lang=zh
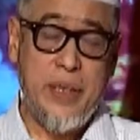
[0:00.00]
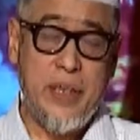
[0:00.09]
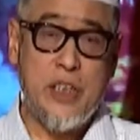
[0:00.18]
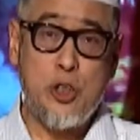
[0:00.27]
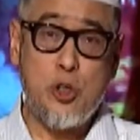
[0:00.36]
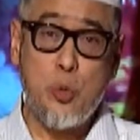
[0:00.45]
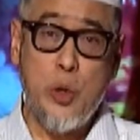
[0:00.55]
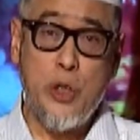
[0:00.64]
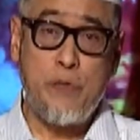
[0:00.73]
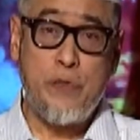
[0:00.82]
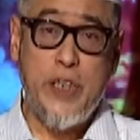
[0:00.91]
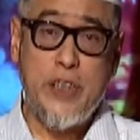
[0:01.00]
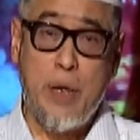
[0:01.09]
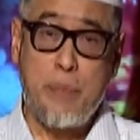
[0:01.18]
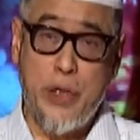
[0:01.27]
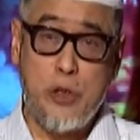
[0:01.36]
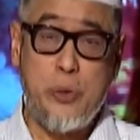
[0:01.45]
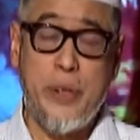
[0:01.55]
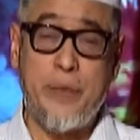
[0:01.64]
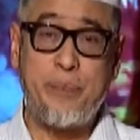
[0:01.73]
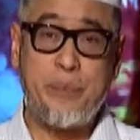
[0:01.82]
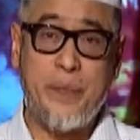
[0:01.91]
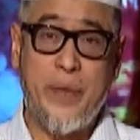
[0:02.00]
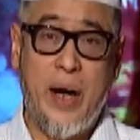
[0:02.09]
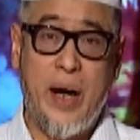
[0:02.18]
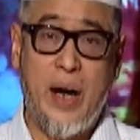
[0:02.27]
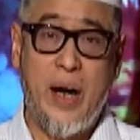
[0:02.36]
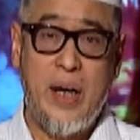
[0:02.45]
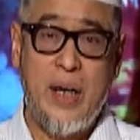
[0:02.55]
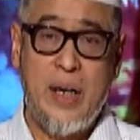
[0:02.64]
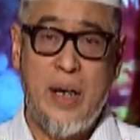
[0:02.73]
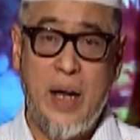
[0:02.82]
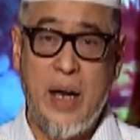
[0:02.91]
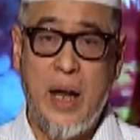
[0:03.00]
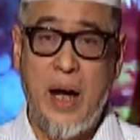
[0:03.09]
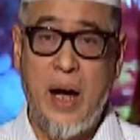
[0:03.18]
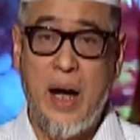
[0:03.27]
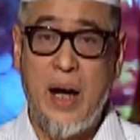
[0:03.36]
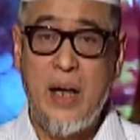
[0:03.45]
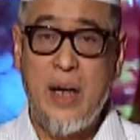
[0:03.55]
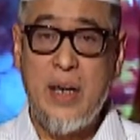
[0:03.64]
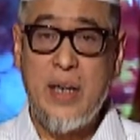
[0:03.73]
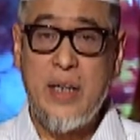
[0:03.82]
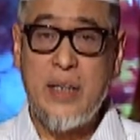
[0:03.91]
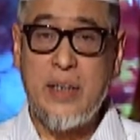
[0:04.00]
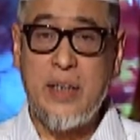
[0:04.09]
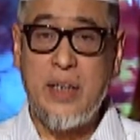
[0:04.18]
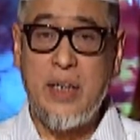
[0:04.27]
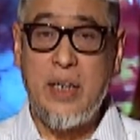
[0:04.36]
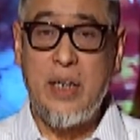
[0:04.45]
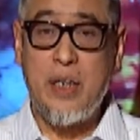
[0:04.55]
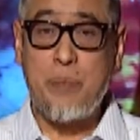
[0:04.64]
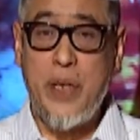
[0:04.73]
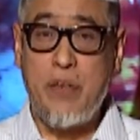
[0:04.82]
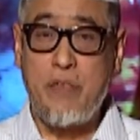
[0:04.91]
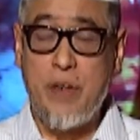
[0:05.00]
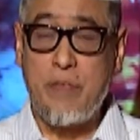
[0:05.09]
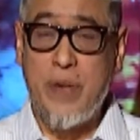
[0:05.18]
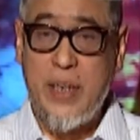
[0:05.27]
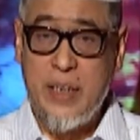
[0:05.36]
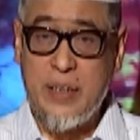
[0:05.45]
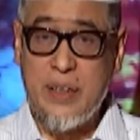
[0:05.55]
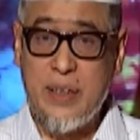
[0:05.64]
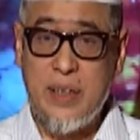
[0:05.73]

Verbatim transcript: 也是说的非常明确。阿拉以蜜蜂为例，